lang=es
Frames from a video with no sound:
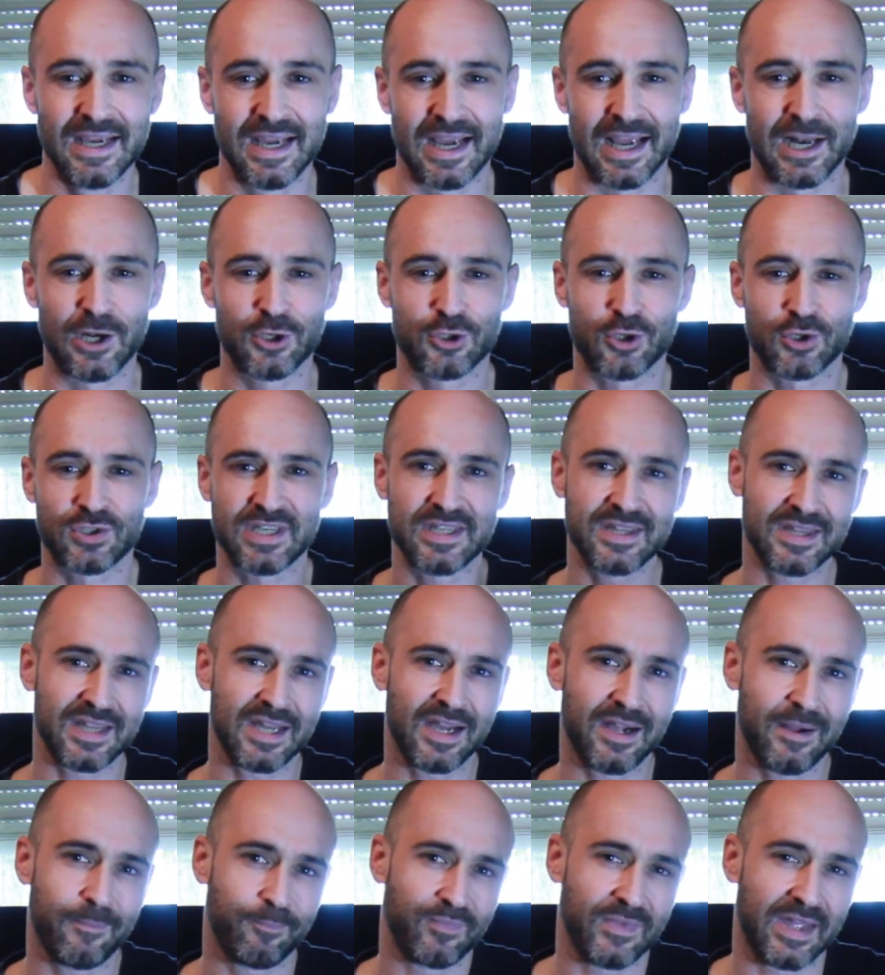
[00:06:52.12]
en los
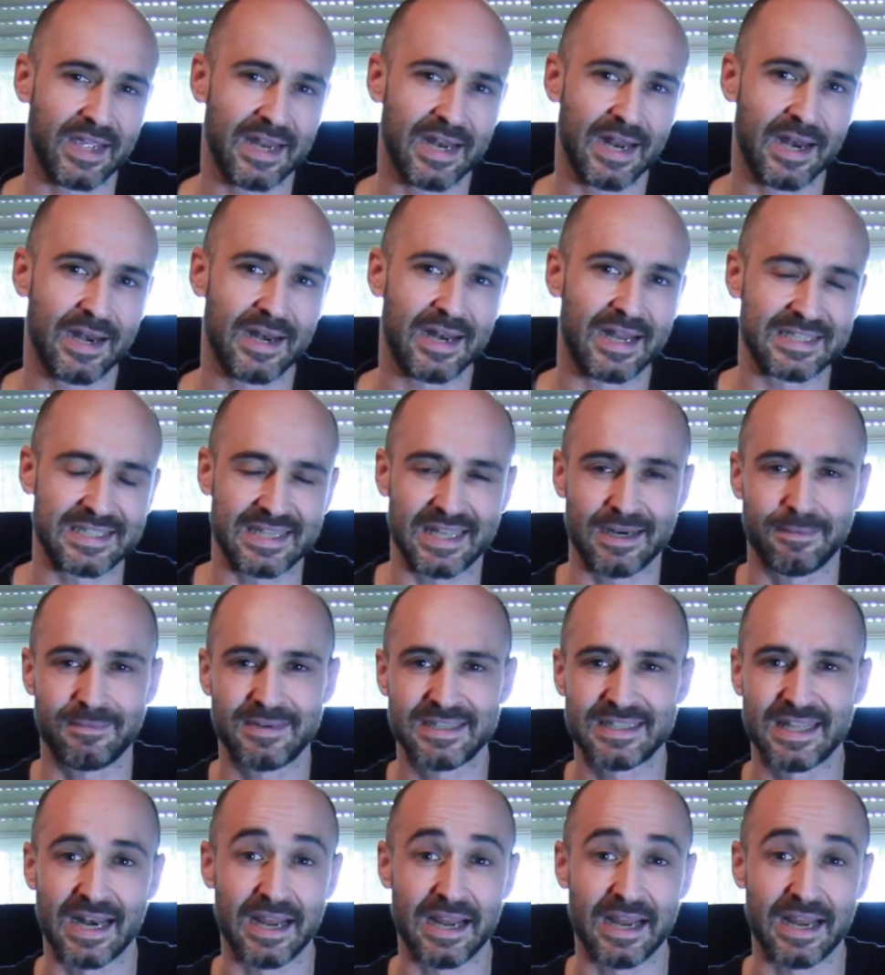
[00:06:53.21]
80 eran las tramas de